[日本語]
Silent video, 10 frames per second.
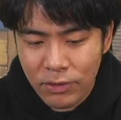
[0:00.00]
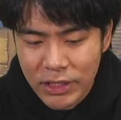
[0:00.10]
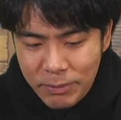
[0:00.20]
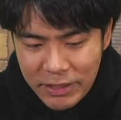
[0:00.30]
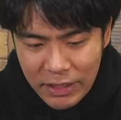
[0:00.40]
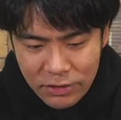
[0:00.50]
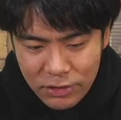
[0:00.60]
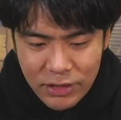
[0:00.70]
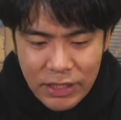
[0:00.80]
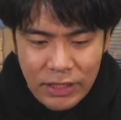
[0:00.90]
一番最初
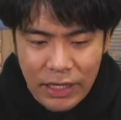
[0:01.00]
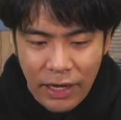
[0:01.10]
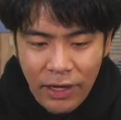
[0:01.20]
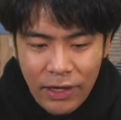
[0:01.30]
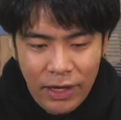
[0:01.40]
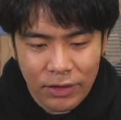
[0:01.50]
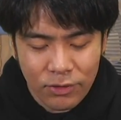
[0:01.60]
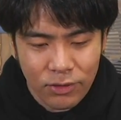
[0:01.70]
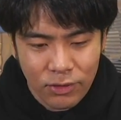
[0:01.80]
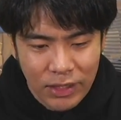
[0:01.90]
の試合がね、
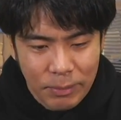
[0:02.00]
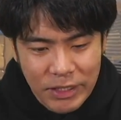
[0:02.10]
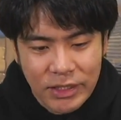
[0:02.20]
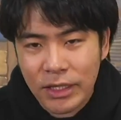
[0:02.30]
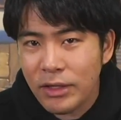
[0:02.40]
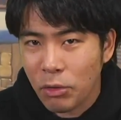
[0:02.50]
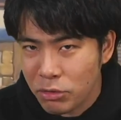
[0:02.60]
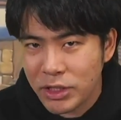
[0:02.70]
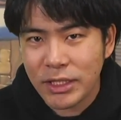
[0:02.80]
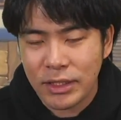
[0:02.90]
ダメージ的には
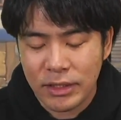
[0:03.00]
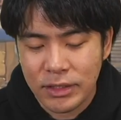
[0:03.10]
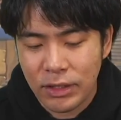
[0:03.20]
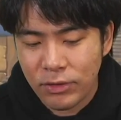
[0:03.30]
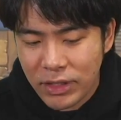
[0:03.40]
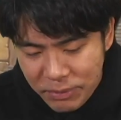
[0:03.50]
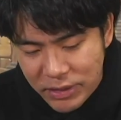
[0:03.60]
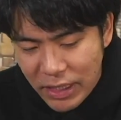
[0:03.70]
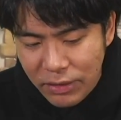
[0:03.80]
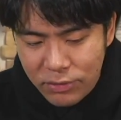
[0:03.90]
惜しかったんですけど、多
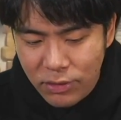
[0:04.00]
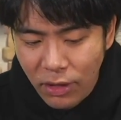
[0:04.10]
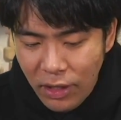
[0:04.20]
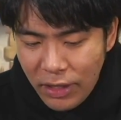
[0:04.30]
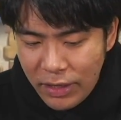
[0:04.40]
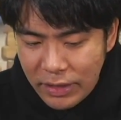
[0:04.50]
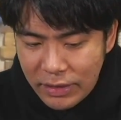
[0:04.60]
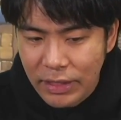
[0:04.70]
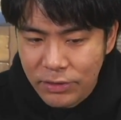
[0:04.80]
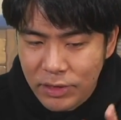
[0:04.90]
分最後の、
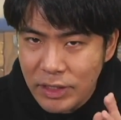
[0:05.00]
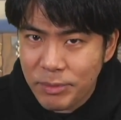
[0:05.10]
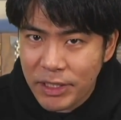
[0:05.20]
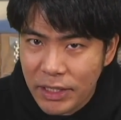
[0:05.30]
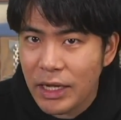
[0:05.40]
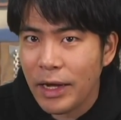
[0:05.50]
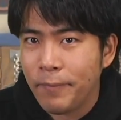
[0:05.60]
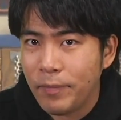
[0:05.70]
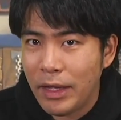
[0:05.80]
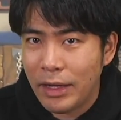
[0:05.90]
戦いの立ち回り
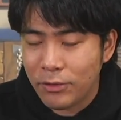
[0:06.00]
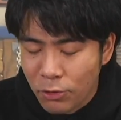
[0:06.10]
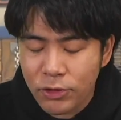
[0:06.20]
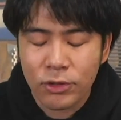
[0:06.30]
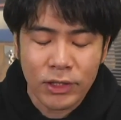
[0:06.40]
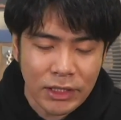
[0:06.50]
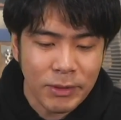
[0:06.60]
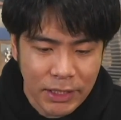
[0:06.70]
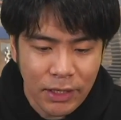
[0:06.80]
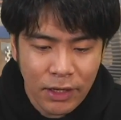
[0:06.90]
が、本当の立
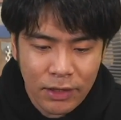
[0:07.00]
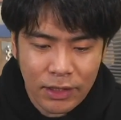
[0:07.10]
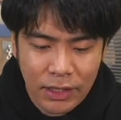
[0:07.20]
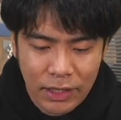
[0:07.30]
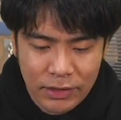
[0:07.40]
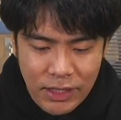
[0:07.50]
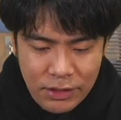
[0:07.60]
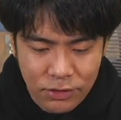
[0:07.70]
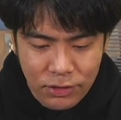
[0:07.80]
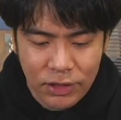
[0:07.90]
ち回り。だから
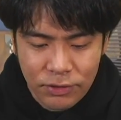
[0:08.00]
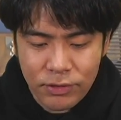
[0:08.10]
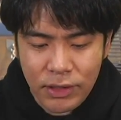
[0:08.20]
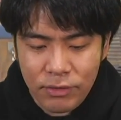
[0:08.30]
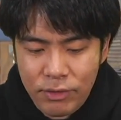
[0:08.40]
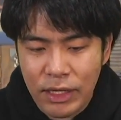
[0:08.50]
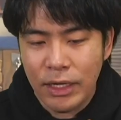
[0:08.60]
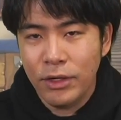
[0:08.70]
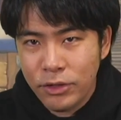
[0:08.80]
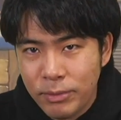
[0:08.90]
最初の2分間
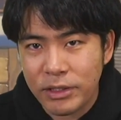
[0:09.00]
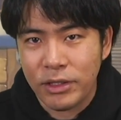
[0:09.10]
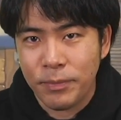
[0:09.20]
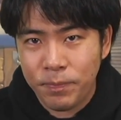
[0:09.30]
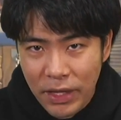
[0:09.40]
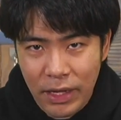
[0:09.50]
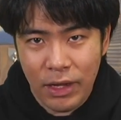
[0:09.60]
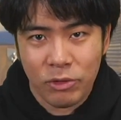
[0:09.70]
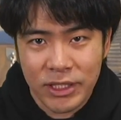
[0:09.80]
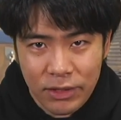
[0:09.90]
はうまく、
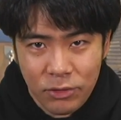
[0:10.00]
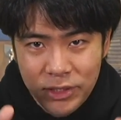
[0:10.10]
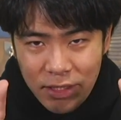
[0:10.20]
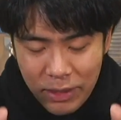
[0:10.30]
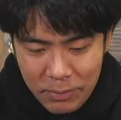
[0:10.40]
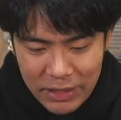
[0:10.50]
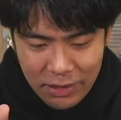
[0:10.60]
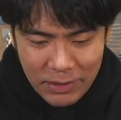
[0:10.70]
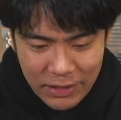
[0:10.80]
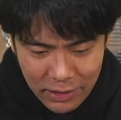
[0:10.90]
抑えて抑えて
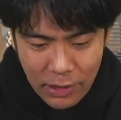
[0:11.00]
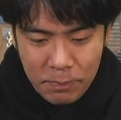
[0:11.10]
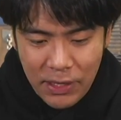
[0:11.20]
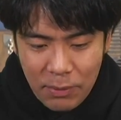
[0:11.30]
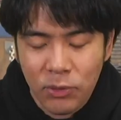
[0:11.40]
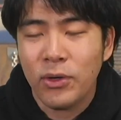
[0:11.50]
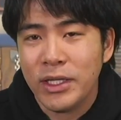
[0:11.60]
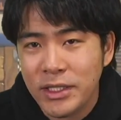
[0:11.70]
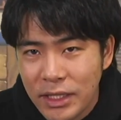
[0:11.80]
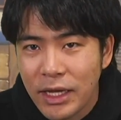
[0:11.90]
待って、防
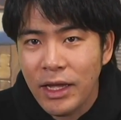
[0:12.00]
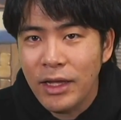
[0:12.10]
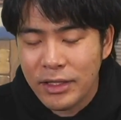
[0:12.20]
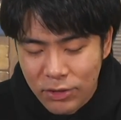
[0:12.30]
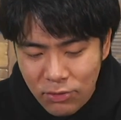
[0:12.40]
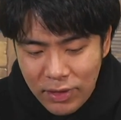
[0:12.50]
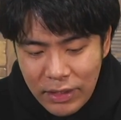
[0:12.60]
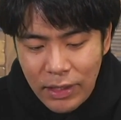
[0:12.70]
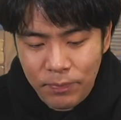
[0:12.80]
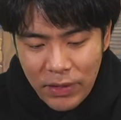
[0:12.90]
衛して、でそこか
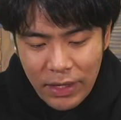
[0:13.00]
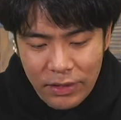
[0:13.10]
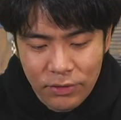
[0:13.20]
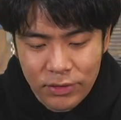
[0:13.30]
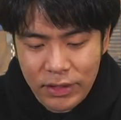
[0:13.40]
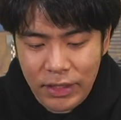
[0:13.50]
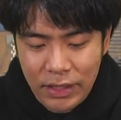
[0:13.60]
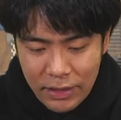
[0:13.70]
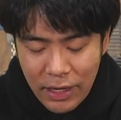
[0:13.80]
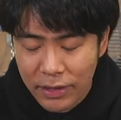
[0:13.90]
ら、2分切って
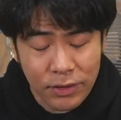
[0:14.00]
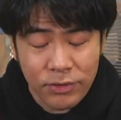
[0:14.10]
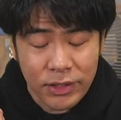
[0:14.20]
からって